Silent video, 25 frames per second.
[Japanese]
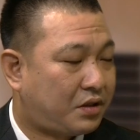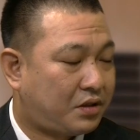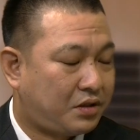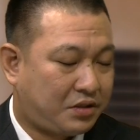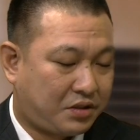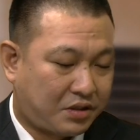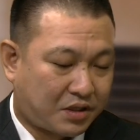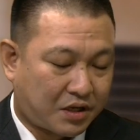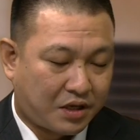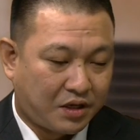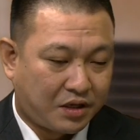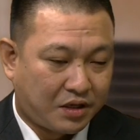
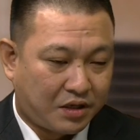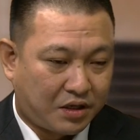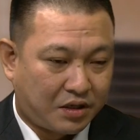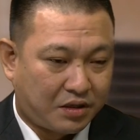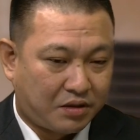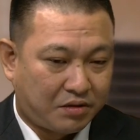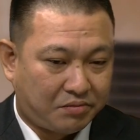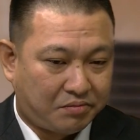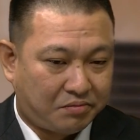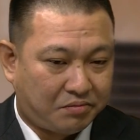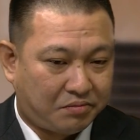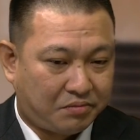自体が、
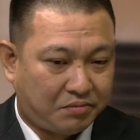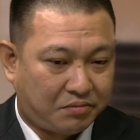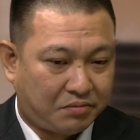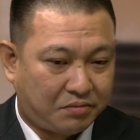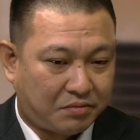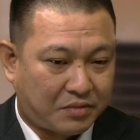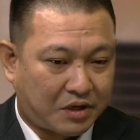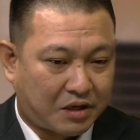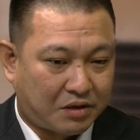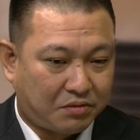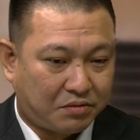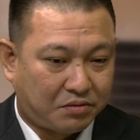
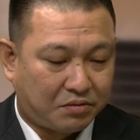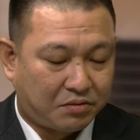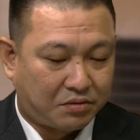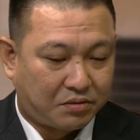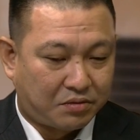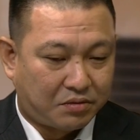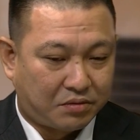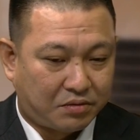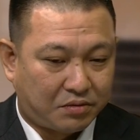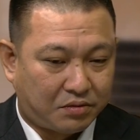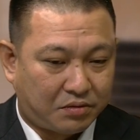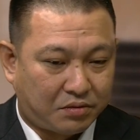うん、あ
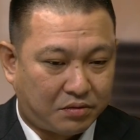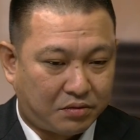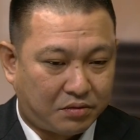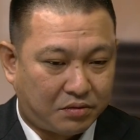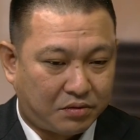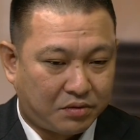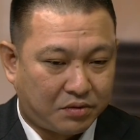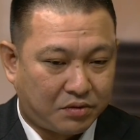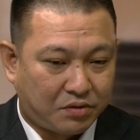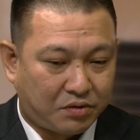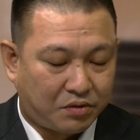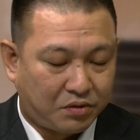の
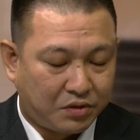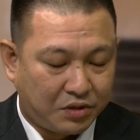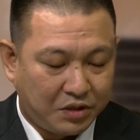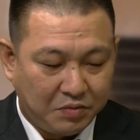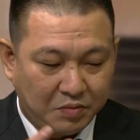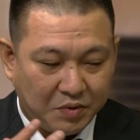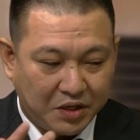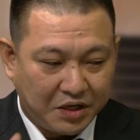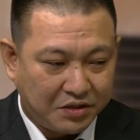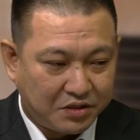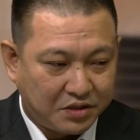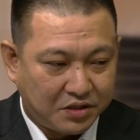こう
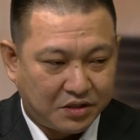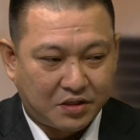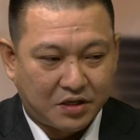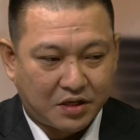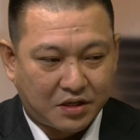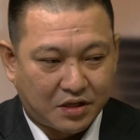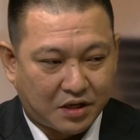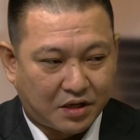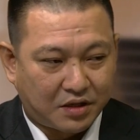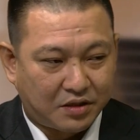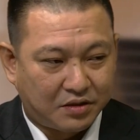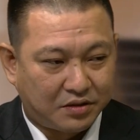イメージして
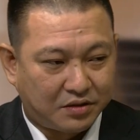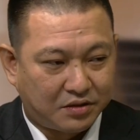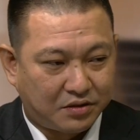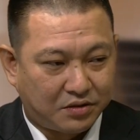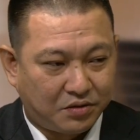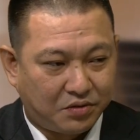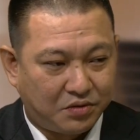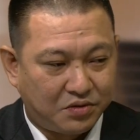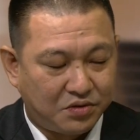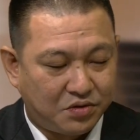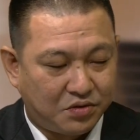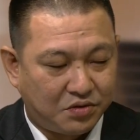た
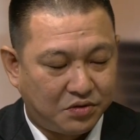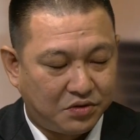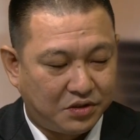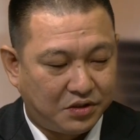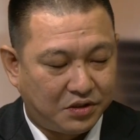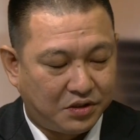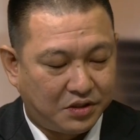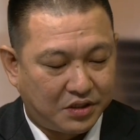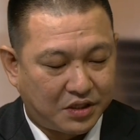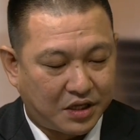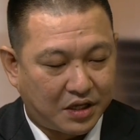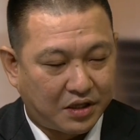想像
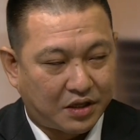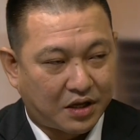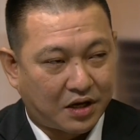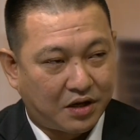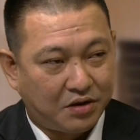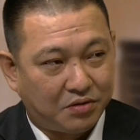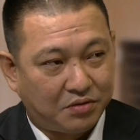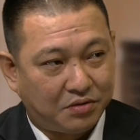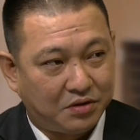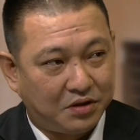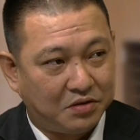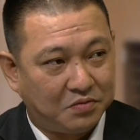してた
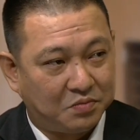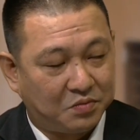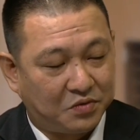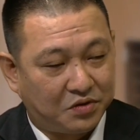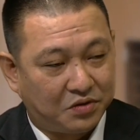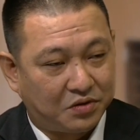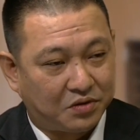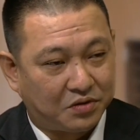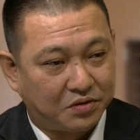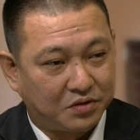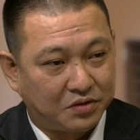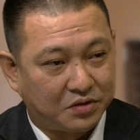より
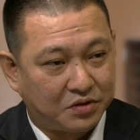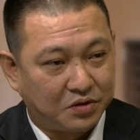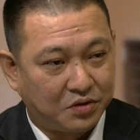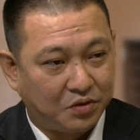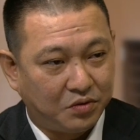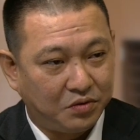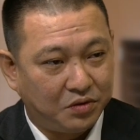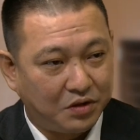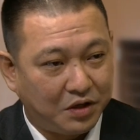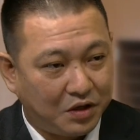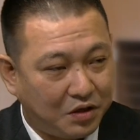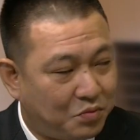も
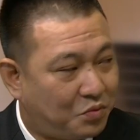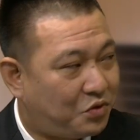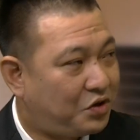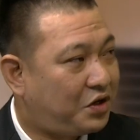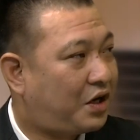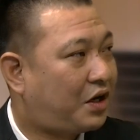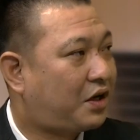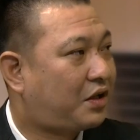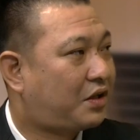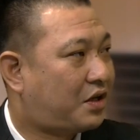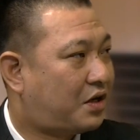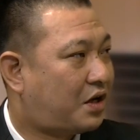そんなに盛り
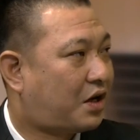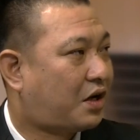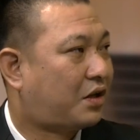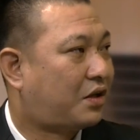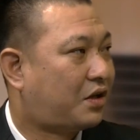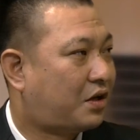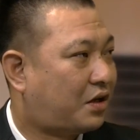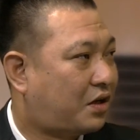上がってなかった